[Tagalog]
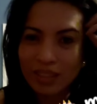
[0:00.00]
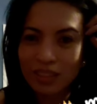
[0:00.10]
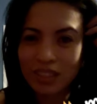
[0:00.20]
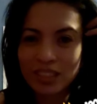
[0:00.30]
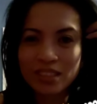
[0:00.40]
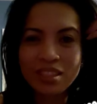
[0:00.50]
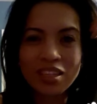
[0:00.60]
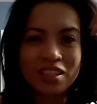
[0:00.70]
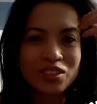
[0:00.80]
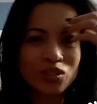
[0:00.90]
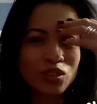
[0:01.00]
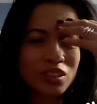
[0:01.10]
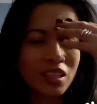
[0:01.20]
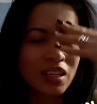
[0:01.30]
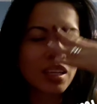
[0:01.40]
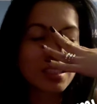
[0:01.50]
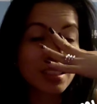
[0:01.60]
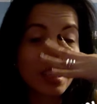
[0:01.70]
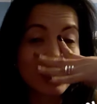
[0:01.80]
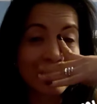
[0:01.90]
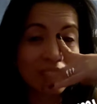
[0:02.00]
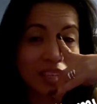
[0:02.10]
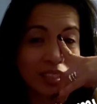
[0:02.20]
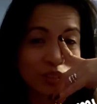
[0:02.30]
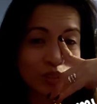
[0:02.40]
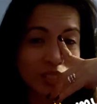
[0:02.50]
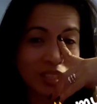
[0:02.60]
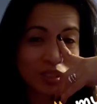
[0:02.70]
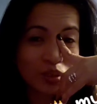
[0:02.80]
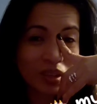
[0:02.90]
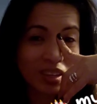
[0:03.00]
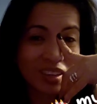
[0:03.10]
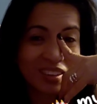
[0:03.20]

hindi sila ra jud sila sila nagdigdag jud silang duha